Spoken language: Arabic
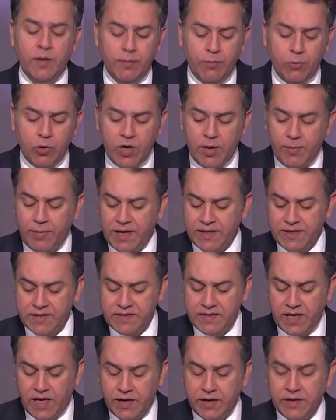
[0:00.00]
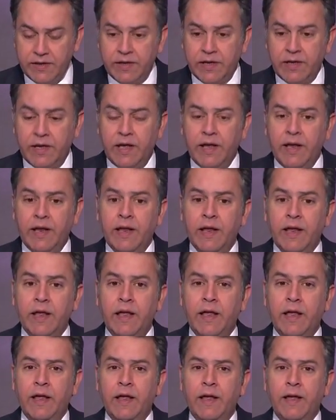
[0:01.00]
منى بعد اذن حضرتك نعم. آه،
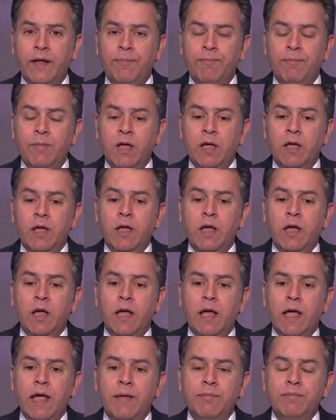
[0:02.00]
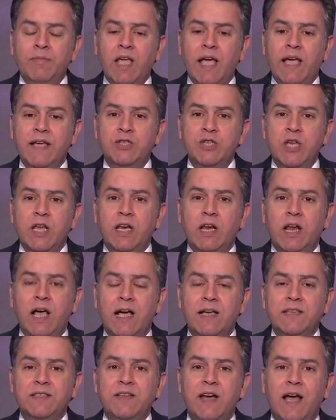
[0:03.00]
آه، امتى هيتشال
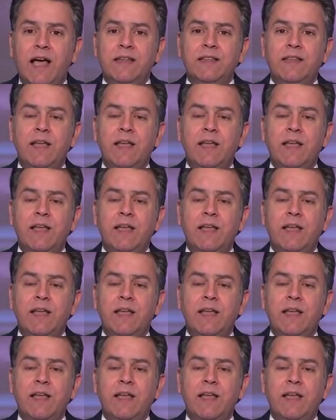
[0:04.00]
الحظر عن